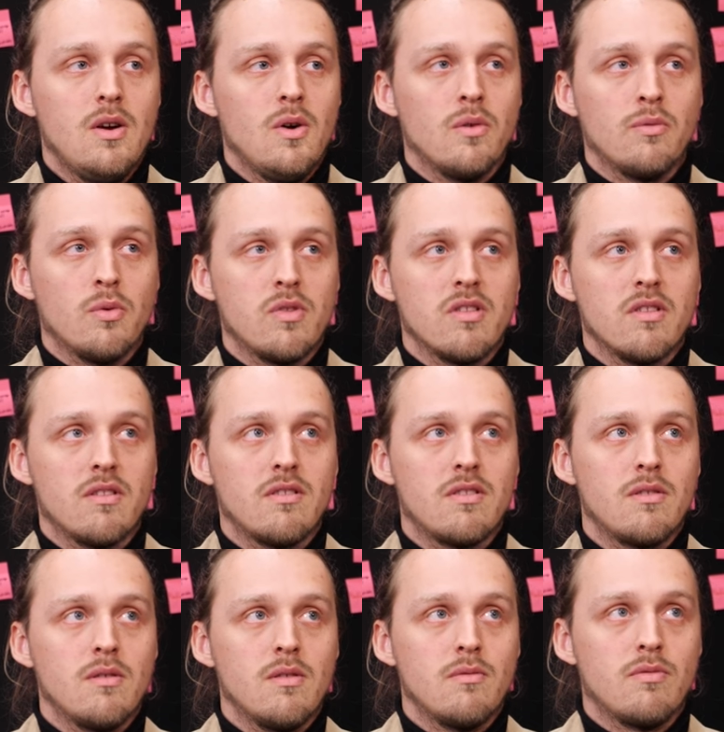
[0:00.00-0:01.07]
und wo
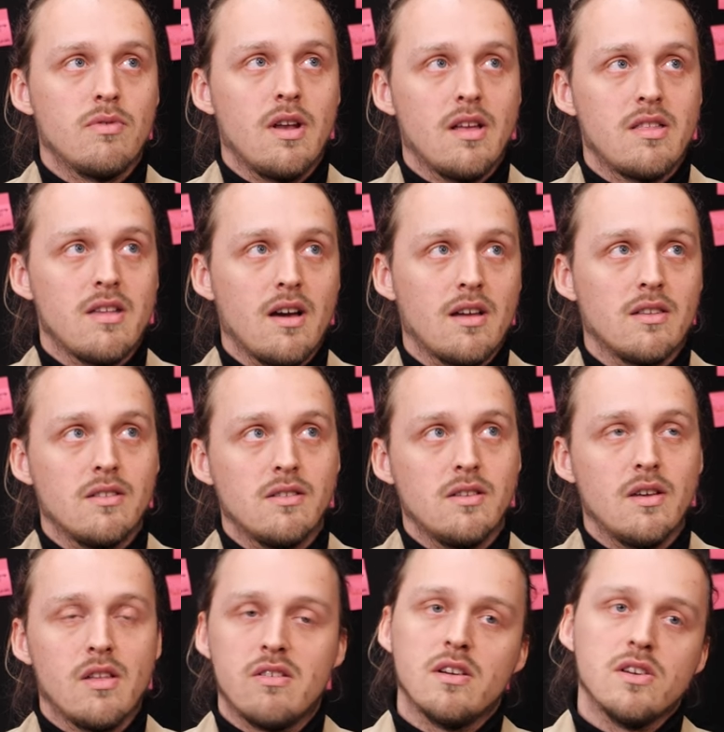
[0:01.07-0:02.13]
sind vielleicht Sachen,
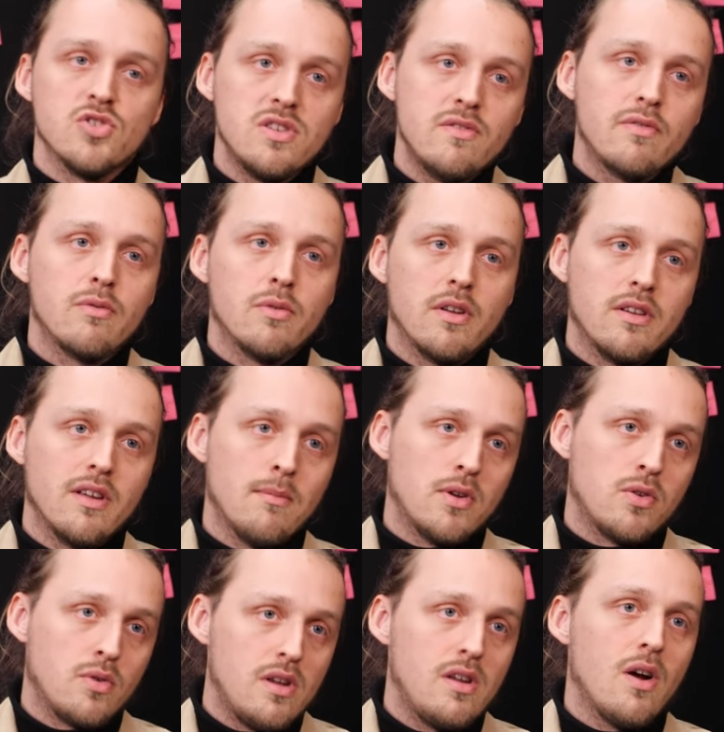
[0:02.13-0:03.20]
die jetzt die Regie oder die
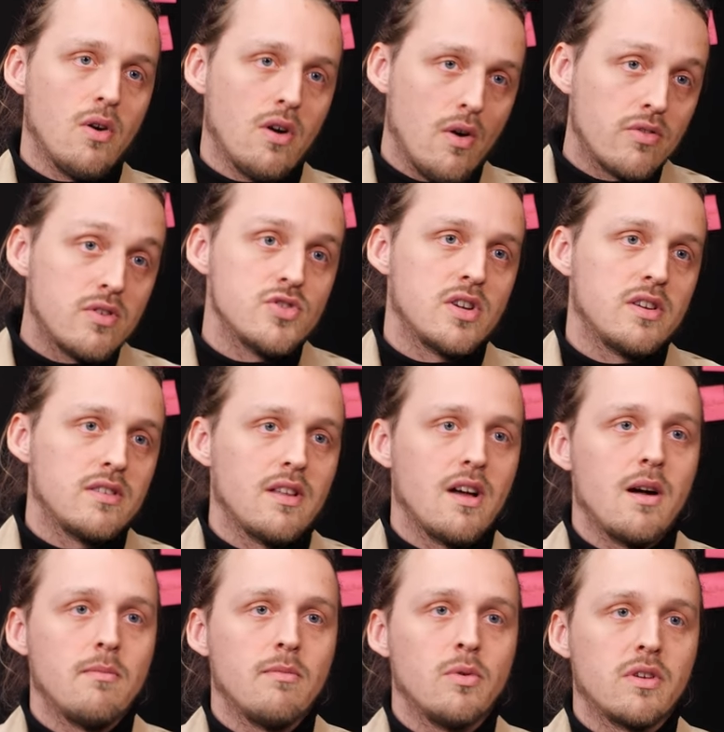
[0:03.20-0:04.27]
Dramaturgie auch rausgestrichen
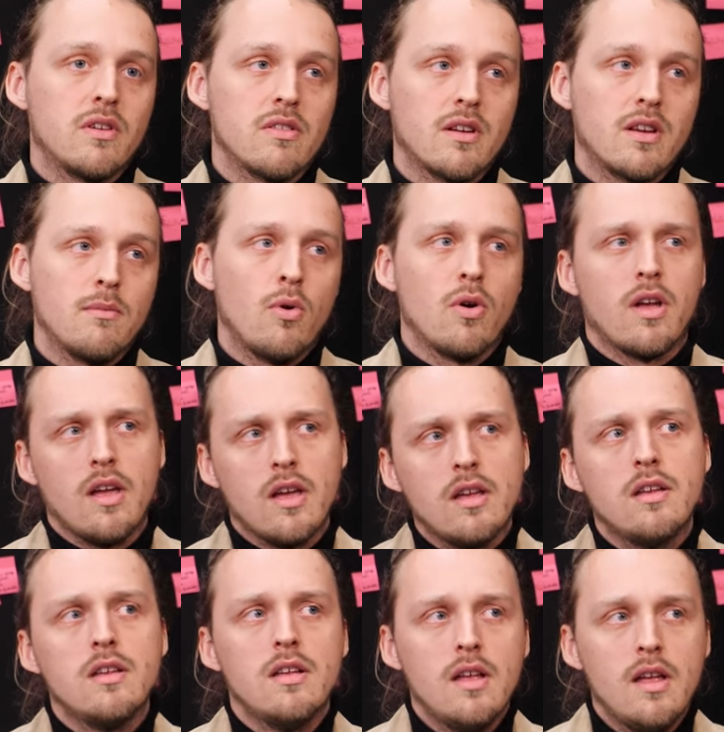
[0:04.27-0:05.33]
haben, wo ich gesagt habe,
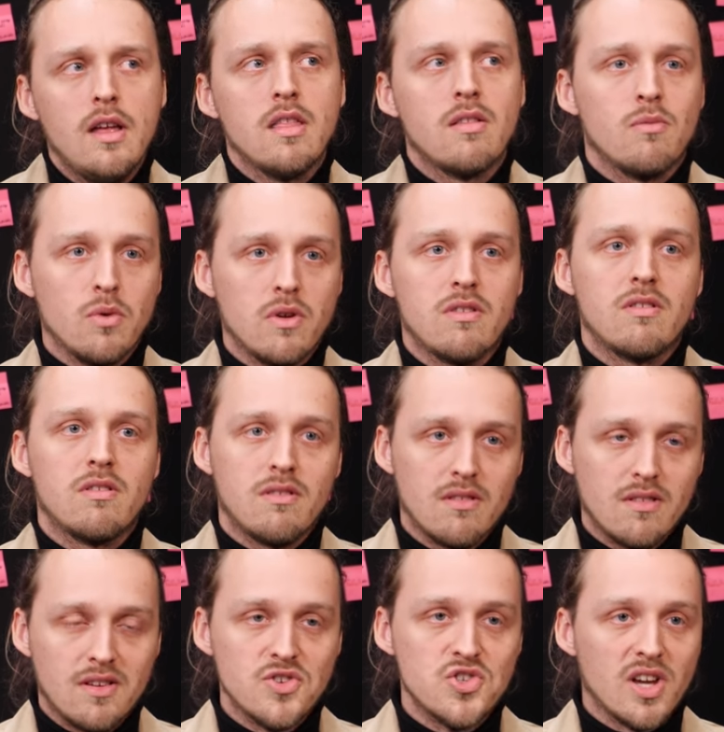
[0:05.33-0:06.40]
okay, jetzt wo ich es
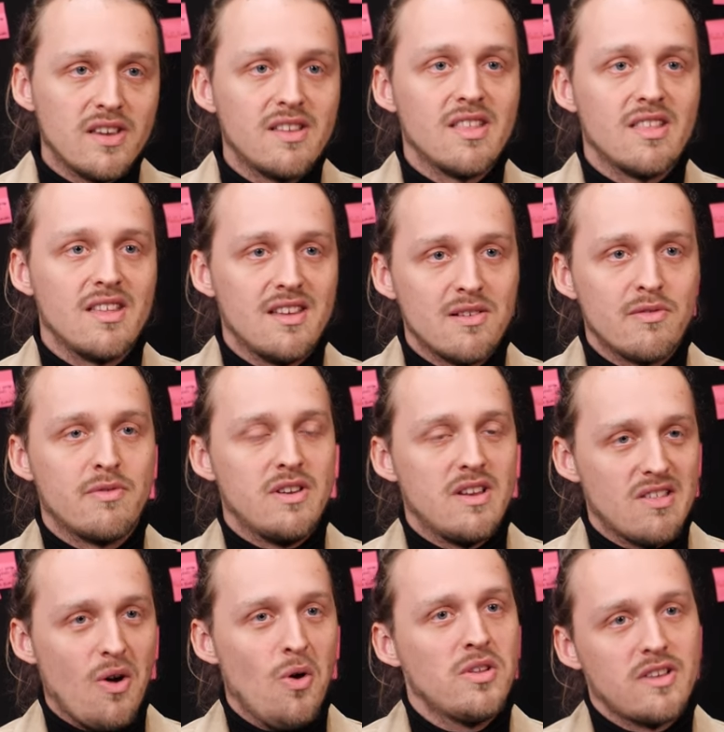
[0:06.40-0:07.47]
gestrichen sehe, finde
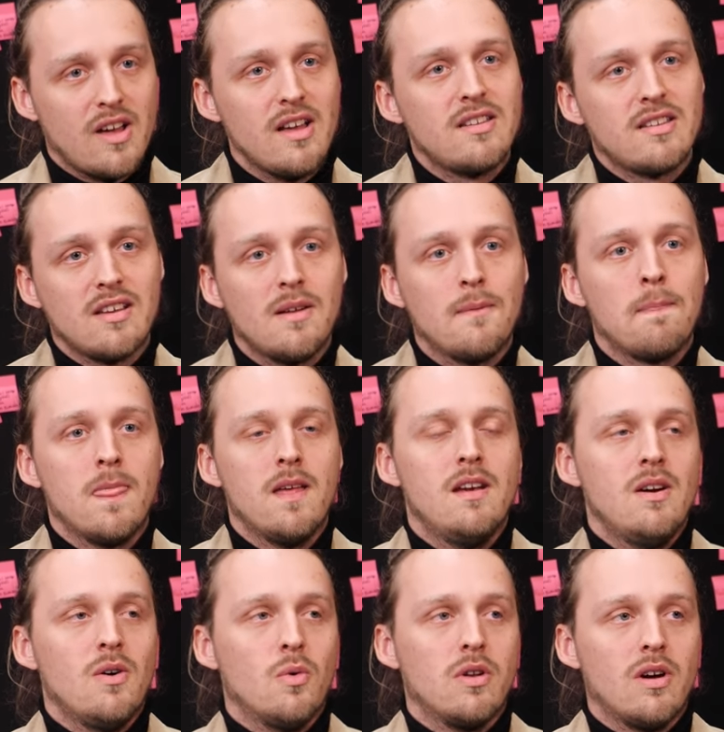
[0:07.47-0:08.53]
ich es auch tighter
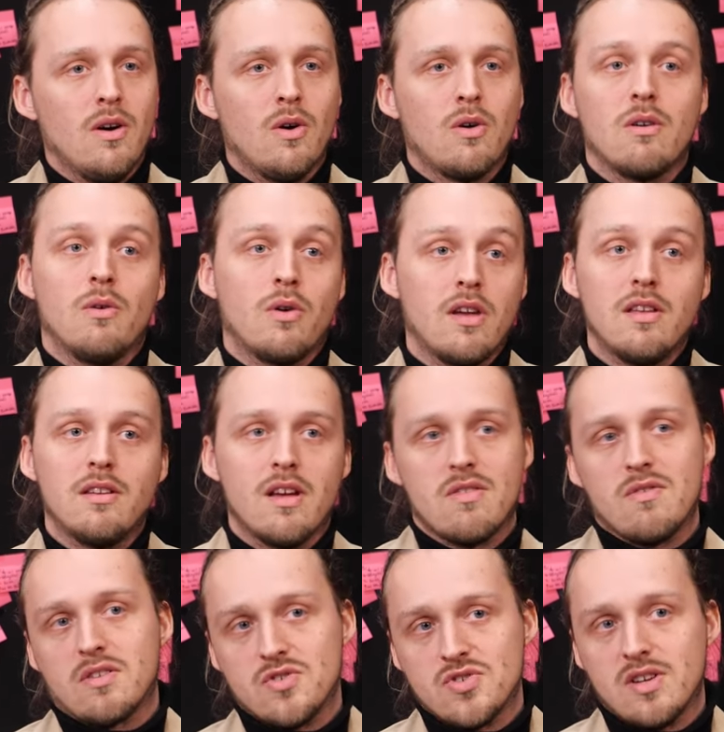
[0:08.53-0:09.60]
oder auch, okay, da
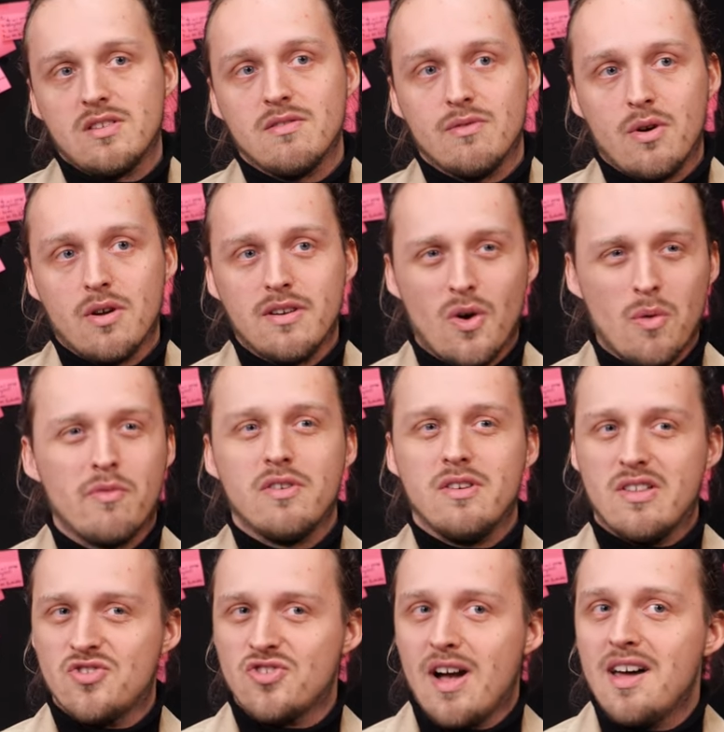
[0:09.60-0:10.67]
ist was gestrichen worden, darum
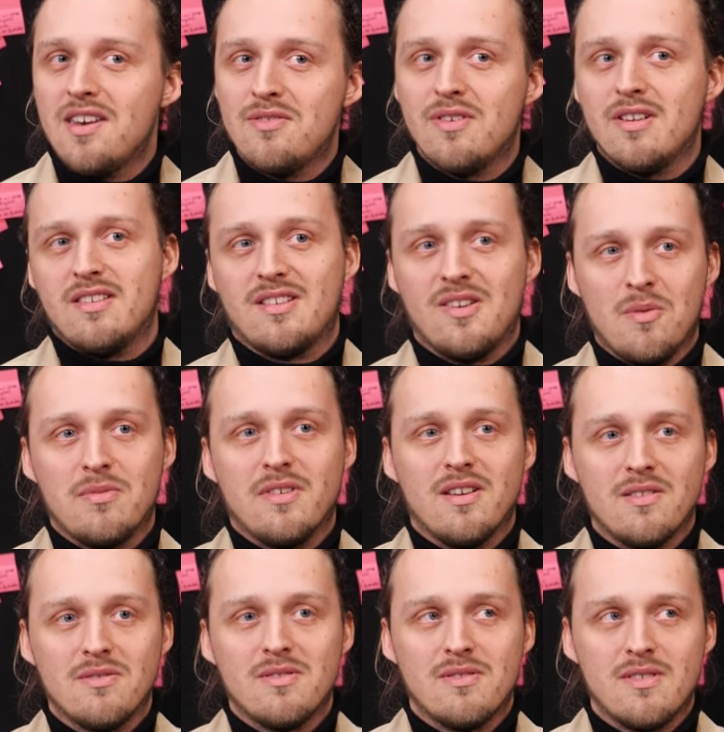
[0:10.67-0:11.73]
finde ich es schade, weil ich glaube,
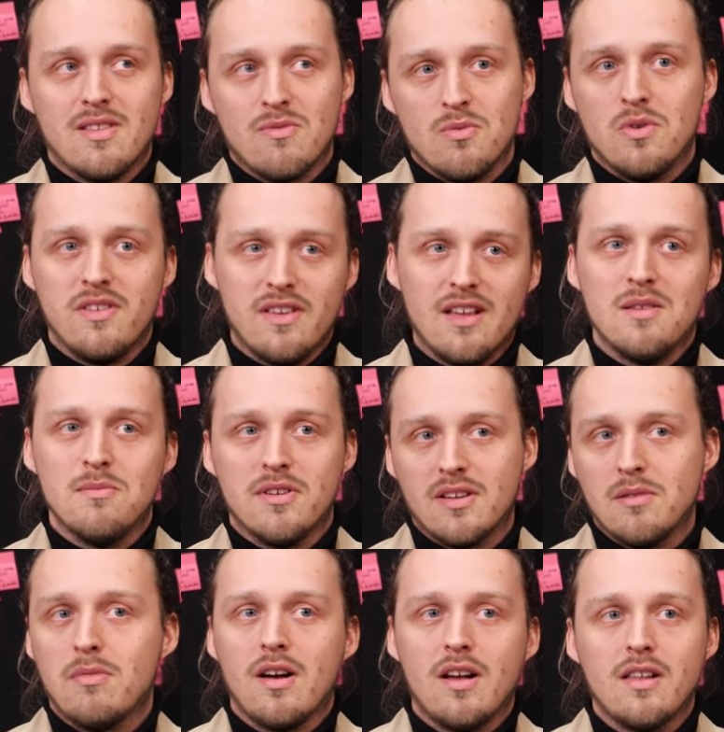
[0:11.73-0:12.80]
da, das würde ich eher lieber
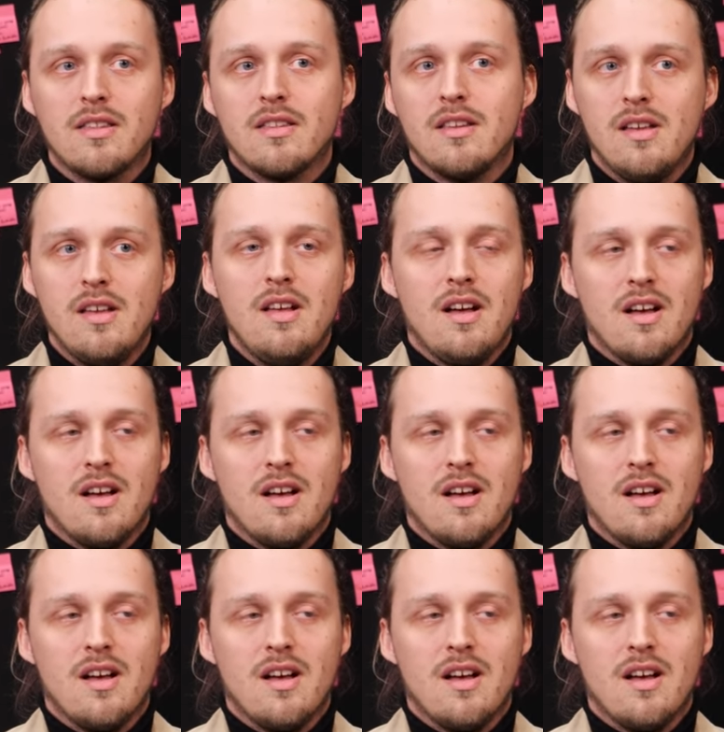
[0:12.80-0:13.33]
drin behalten.